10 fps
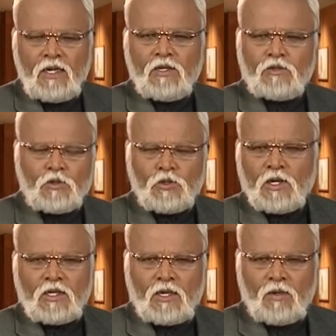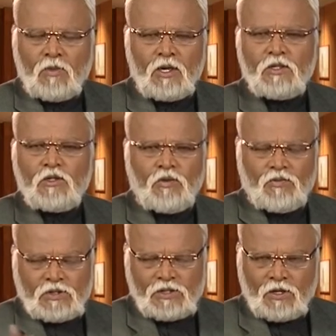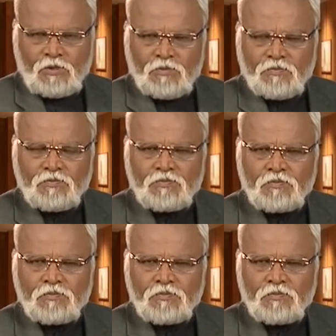எல்லையை தொட்டு இருக்கிற மருத்துவ விஞ்ஞானம்